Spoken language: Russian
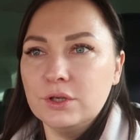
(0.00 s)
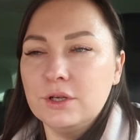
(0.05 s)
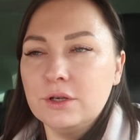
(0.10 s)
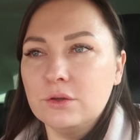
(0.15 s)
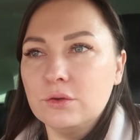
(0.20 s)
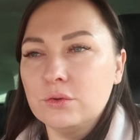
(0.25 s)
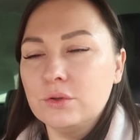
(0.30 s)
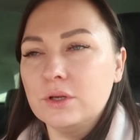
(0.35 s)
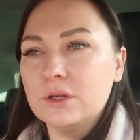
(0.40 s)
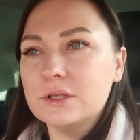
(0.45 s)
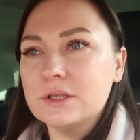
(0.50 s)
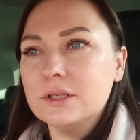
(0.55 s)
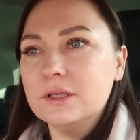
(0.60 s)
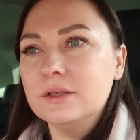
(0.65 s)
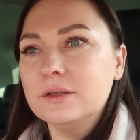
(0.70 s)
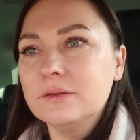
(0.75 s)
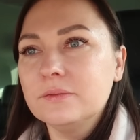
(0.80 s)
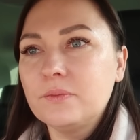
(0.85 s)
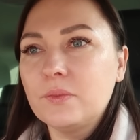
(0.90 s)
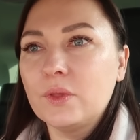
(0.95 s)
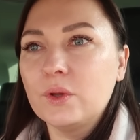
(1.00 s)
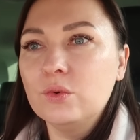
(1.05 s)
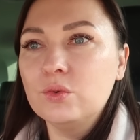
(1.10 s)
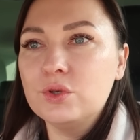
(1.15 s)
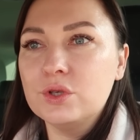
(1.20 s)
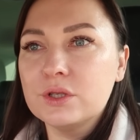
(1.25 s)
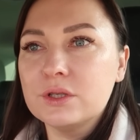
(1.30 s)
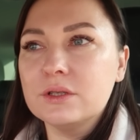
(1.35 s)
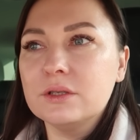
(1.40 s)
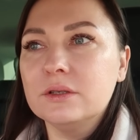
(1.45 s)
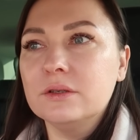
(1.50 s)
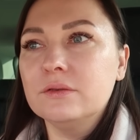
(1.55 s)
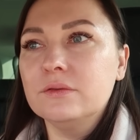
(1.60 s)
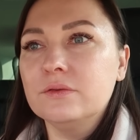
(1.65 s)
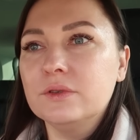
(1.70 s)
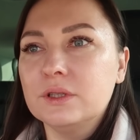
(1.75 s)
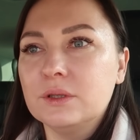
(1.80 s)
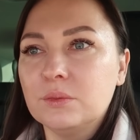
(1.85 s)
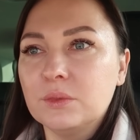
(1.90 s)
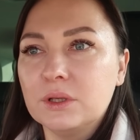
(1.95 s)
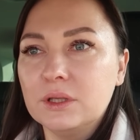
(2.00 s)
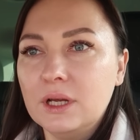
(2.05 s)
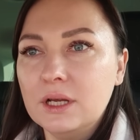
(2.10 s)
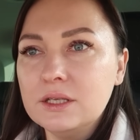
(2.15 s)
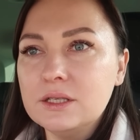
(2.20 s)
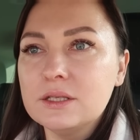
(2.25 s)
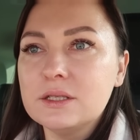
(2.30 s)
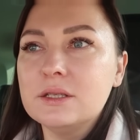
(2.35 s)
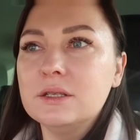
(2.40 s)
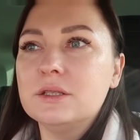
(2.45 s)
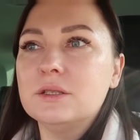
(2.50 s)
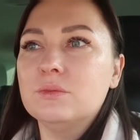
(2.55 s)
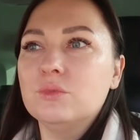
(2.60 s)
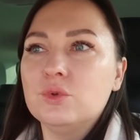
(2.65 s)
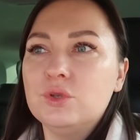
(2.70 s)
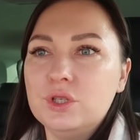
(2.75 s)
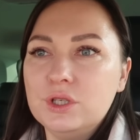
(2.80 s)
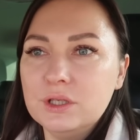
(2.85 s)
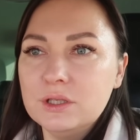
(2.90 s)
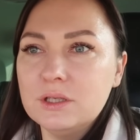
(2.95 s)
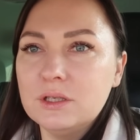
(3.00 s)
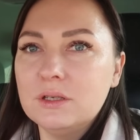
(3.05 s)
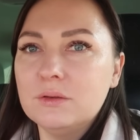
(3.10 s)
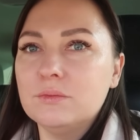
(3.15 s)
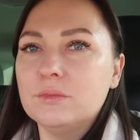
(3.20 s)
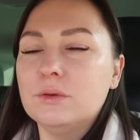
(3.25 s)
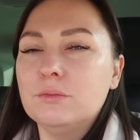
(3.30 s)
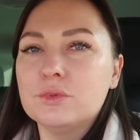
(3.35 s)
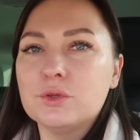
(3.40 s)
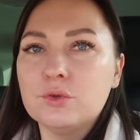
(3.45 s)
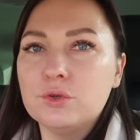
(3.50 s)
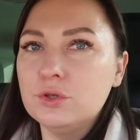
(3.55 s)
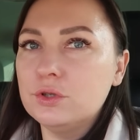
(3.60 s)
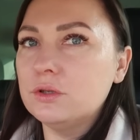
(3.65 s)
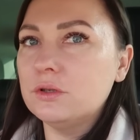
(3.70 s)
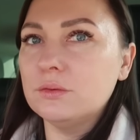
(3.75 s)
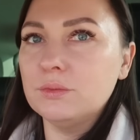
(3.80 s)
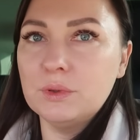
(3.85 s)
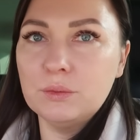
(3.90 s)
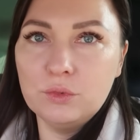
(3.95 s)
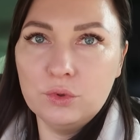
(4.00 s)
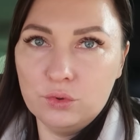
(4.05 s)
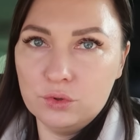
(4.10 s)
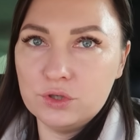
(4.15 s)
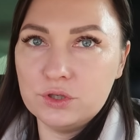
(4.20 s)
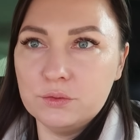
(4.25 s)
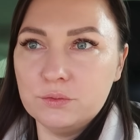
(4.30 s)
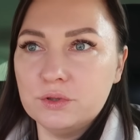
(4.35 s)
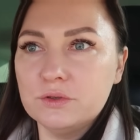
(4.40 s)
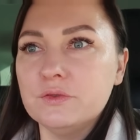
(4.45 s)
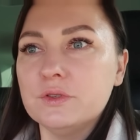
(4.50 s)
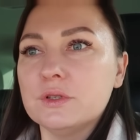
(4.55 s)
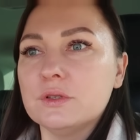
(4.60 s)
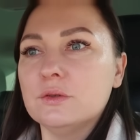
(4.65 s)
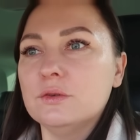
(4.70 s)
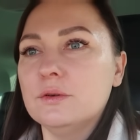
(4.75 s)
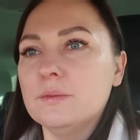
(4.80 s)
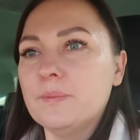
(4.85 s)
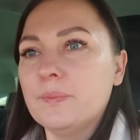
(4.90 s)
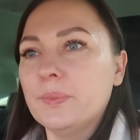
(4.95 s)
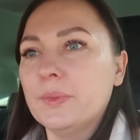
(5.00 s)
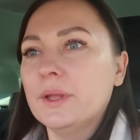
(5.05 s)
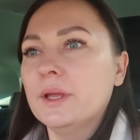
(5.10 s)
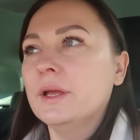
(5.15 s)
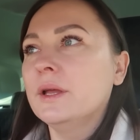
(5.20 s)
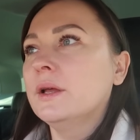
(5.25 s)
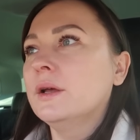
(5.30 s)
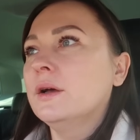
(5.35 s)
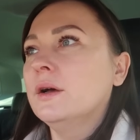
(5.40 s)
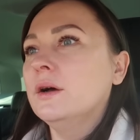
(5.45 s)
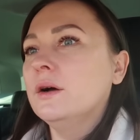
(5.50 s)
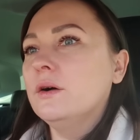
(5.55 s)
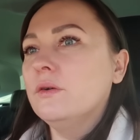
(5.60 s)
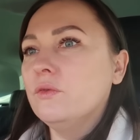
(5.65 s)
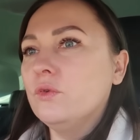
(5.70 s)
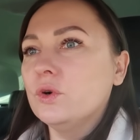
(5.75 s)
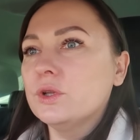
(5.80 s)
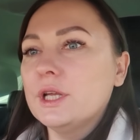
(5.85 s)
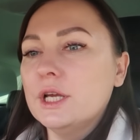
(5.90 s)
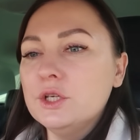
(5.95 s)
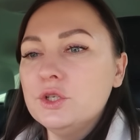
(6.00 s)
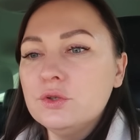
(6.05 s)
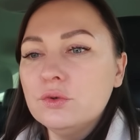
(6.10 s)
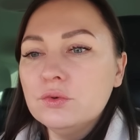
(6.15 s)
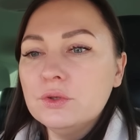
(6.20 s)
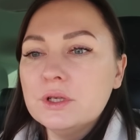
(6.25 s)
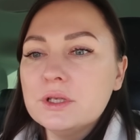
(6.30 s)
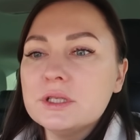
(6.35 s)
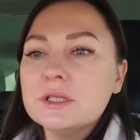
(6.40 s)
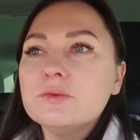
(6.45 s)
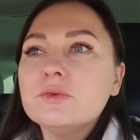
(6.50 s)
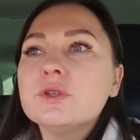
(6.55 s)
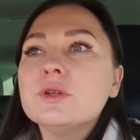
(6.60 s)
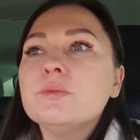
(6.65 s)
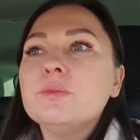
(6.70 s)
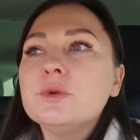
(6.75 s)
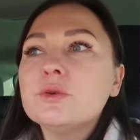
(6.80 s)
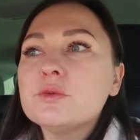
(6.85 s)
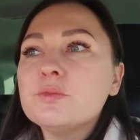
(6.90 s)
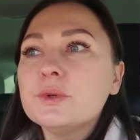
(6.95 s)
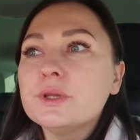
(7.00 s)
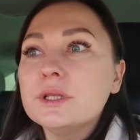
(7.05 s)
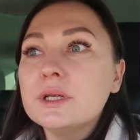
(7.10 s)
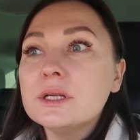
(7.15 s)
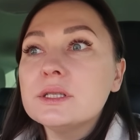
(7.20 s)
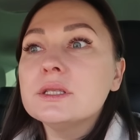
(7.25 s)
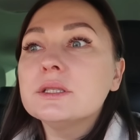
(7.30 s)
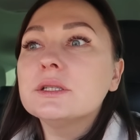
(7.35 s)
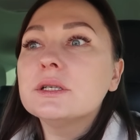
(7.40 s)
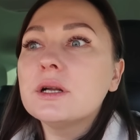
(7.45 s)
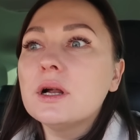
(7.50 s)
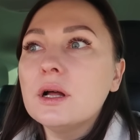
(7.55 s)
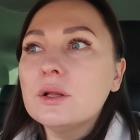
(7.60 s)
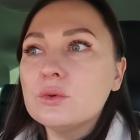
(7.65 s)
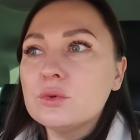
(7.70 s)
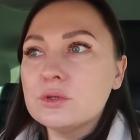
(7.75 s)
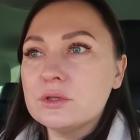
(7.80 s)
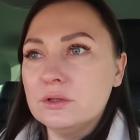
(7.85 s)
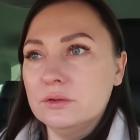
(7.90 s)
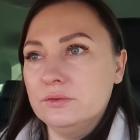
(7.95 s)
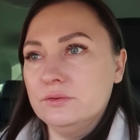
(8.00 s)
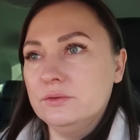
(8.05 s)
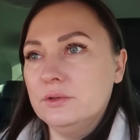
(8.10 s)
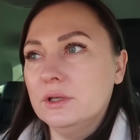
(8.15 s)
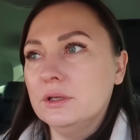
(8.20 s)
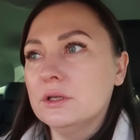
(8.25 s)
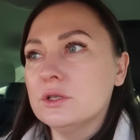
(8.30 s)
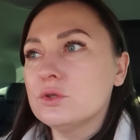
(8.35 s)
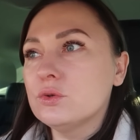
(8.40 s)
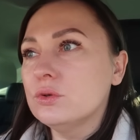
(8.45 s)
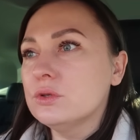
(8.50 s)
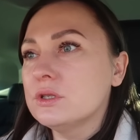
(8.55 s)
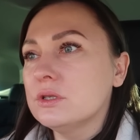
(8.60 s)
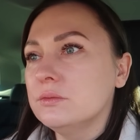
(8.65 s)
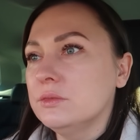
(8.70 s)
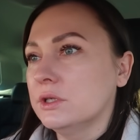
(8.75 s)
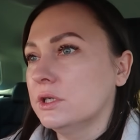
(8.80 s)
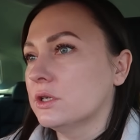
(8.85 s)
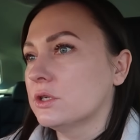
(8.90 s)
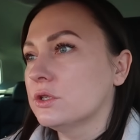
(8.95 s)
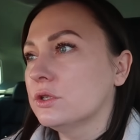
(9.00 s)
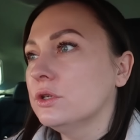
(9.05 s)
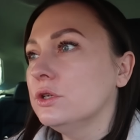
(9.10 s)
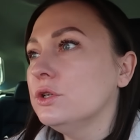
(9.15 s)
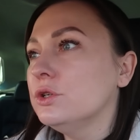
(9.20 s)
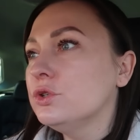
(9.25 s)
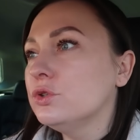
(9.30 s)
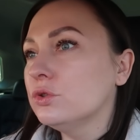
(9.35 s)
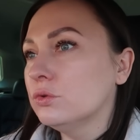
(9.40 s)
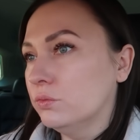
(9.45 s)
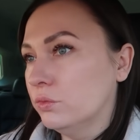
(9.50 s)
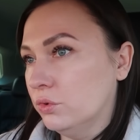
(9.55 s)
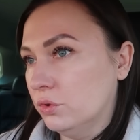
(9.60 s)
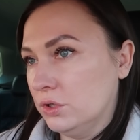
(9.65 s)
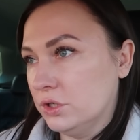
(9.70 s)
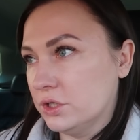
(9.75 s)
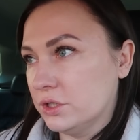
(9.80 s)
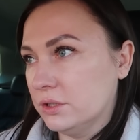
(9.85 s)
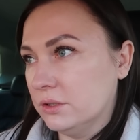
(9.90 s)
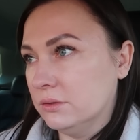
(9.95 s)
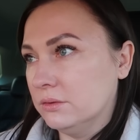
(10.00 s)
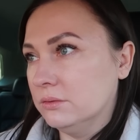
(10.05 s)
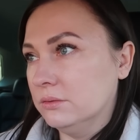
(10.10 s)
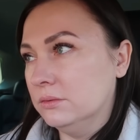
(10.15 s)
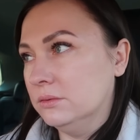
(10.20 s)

Кирилл у нас учится в этом классе с этим учителем. Нам с учителем нам очень повезло. Вот, а еще у нас сегодня плюс 15 градусов, а на солнце, мне кажется, еще больше.